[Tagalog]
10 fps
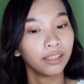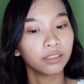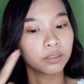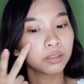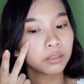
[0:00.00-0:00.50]

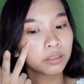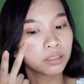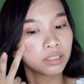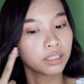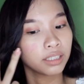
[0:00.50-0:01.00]
ay,
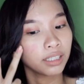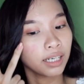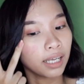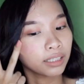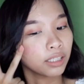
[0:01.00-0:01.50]

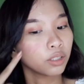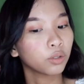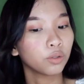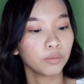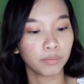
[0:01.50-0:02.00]
tingnan
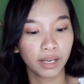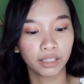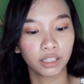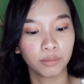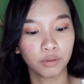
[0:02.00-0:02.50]
natin kung
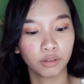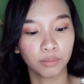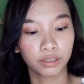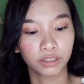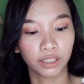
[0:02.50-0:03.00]

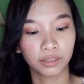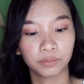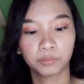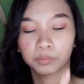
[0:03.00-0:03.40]
blendable ba siya.